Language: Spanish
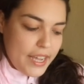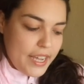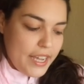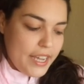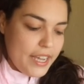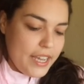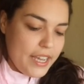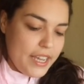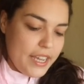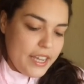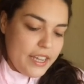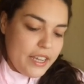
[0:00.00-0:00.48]

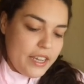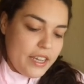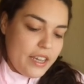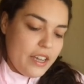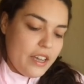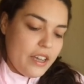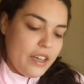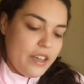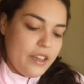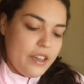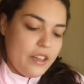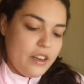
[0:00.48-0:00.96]
Y
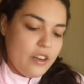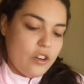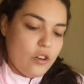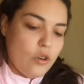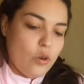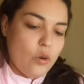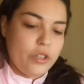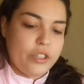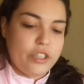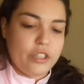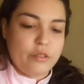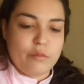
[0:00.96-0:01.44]
eh,
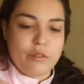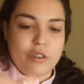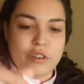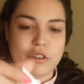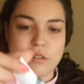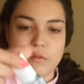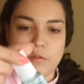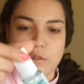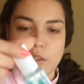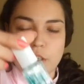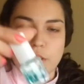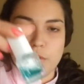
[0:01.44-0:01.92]
lo
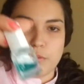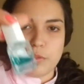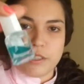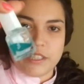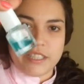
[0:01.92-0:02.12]
último, bueno,